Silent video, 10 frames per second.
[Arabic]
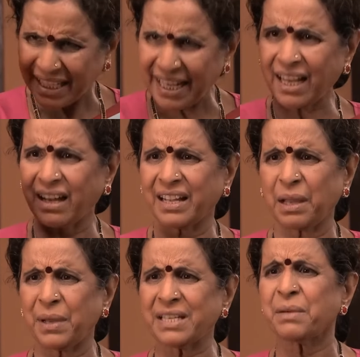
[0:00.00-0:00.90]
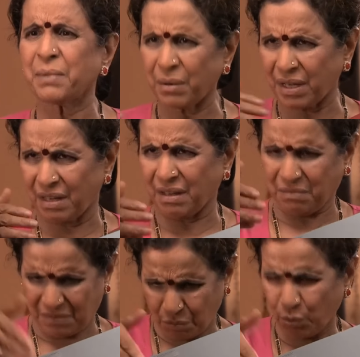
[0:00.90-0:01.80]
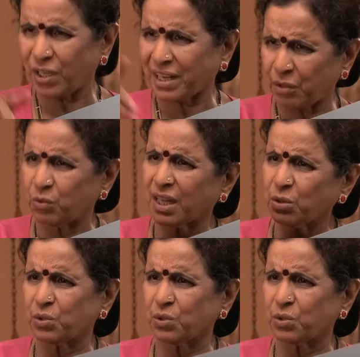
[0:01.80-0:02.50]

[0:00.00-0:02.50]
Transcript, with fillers: هي وقعت عليهم وبعتتهم